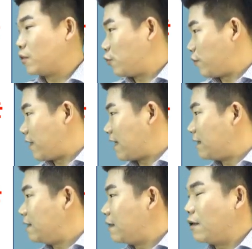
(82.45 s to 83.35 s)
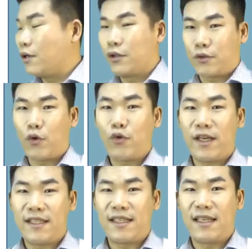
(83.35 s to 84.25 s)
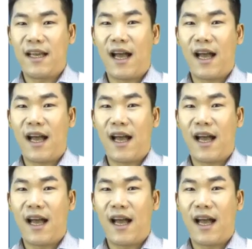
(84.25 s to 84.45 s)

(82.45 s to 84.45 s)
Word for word: 주택을 소유하지